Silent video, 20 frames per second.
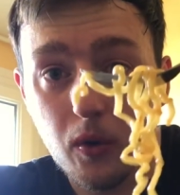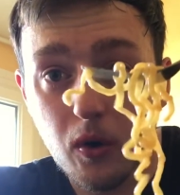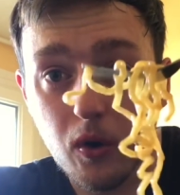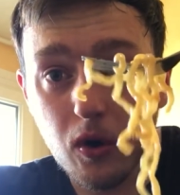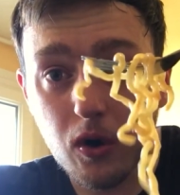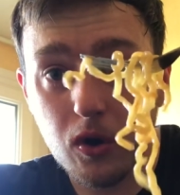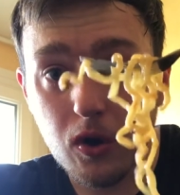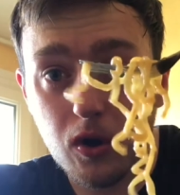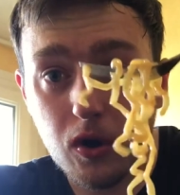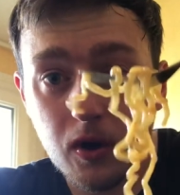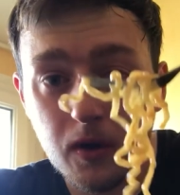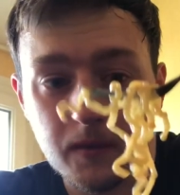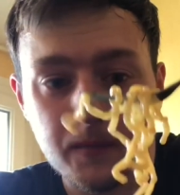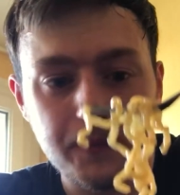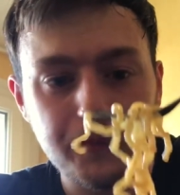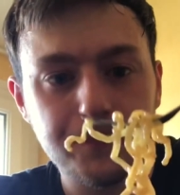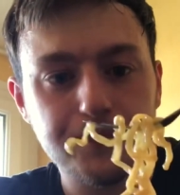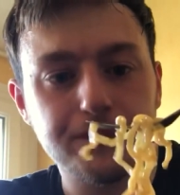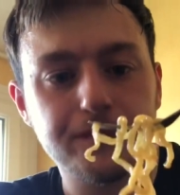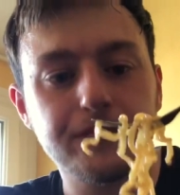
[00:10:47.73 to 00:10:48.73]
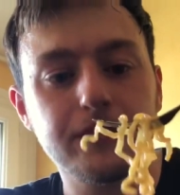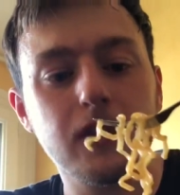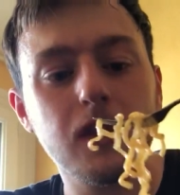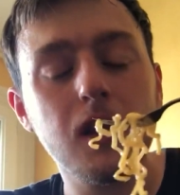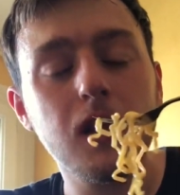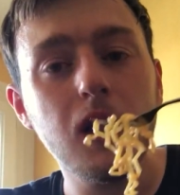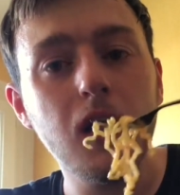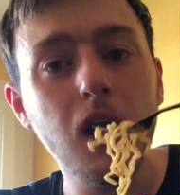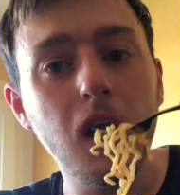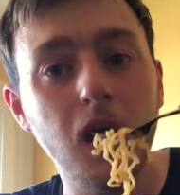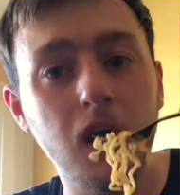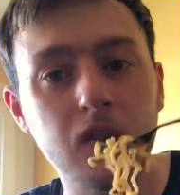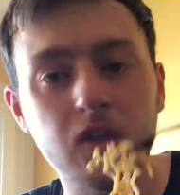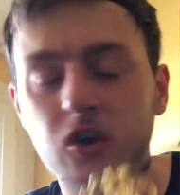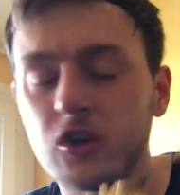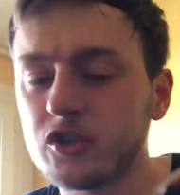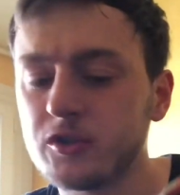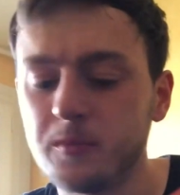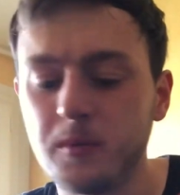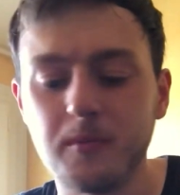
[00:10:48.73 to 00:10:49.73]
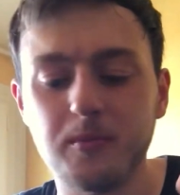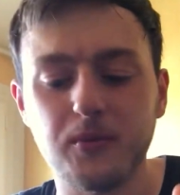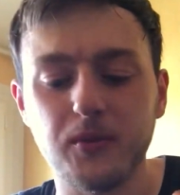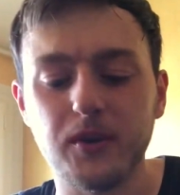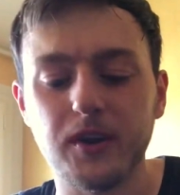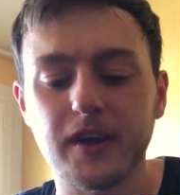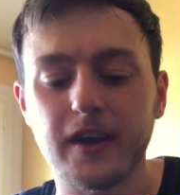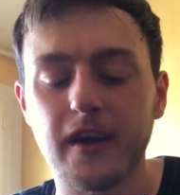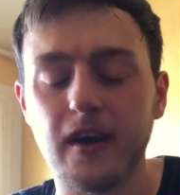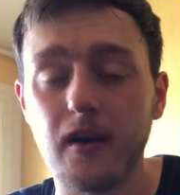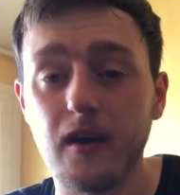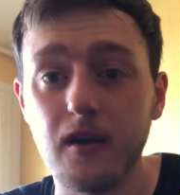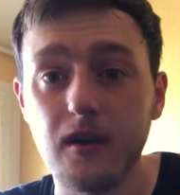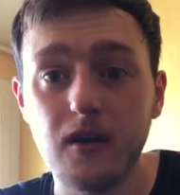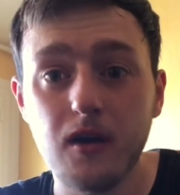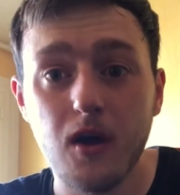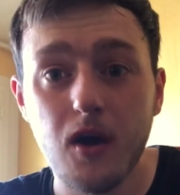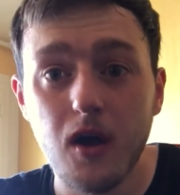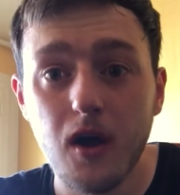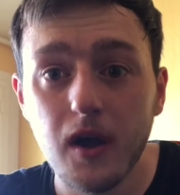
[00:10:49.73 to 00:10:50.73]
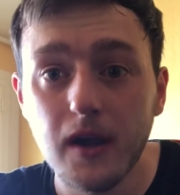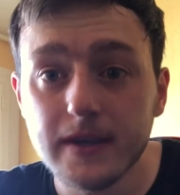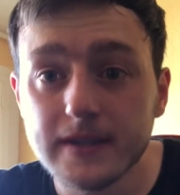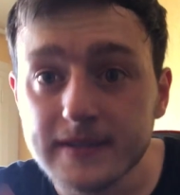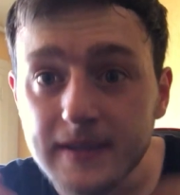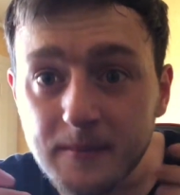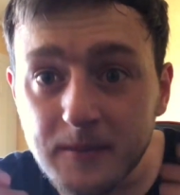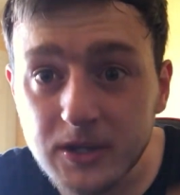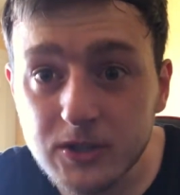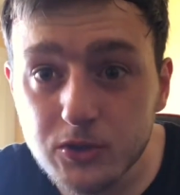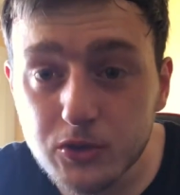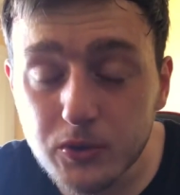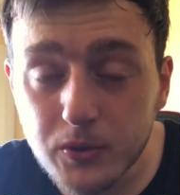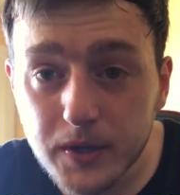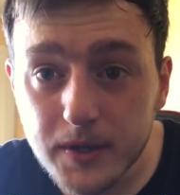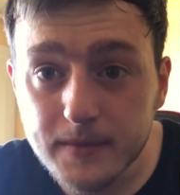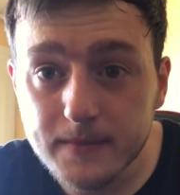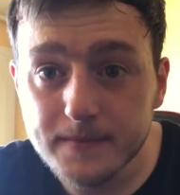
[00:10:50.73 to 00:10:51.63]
Oh là là. Non, je peux plus, les gars ça m'a tué.